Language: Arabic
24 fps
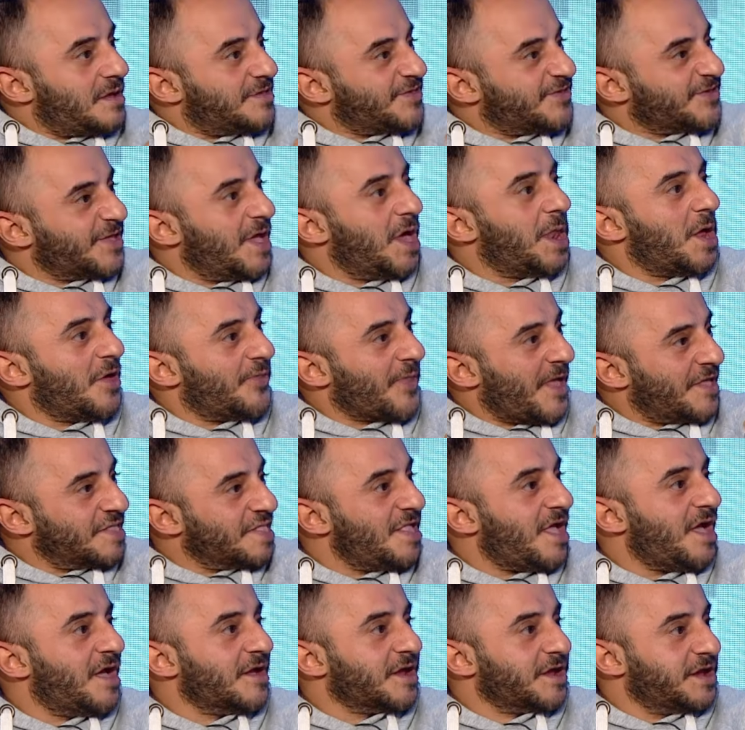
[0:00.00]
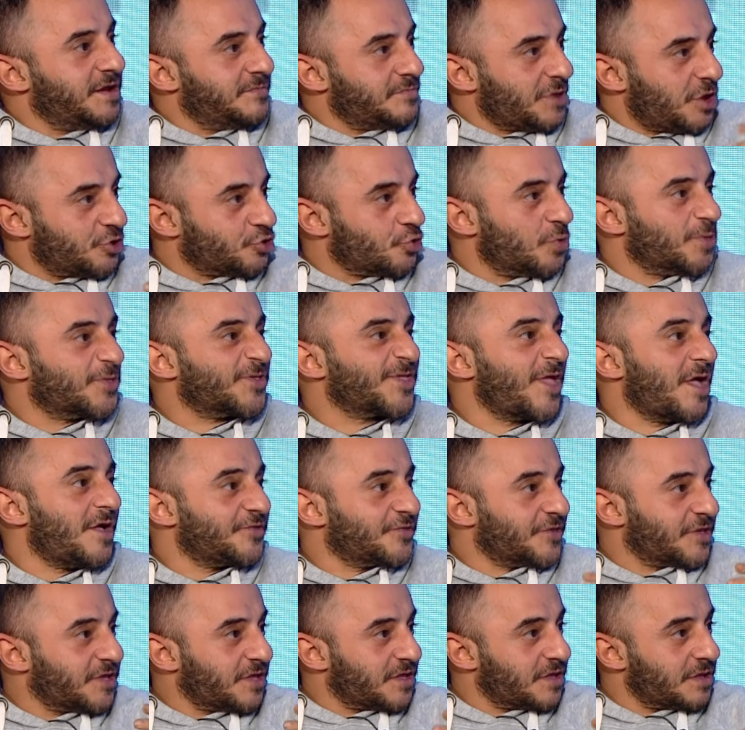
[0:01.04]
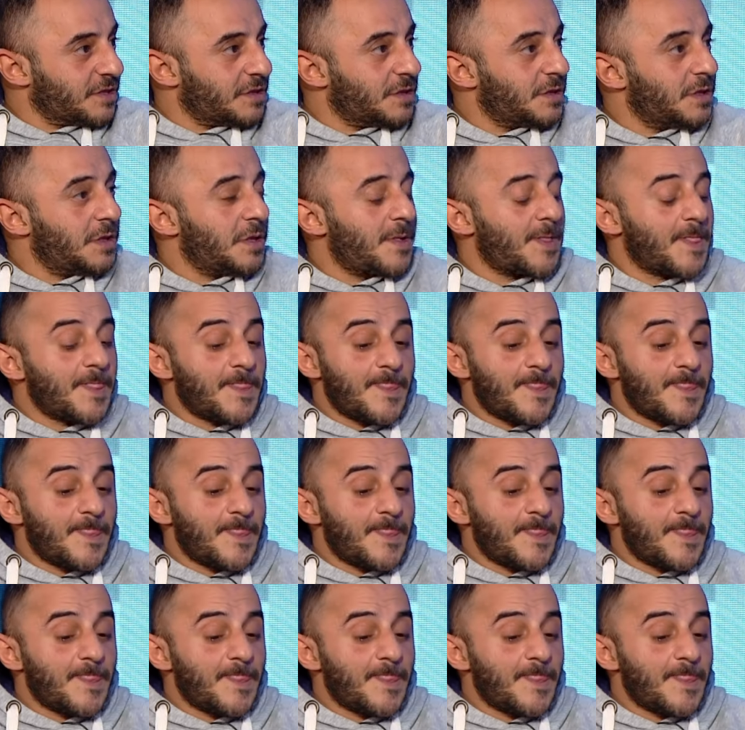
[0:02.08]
زيارات عند الحكيم ليشوف صحتي نعم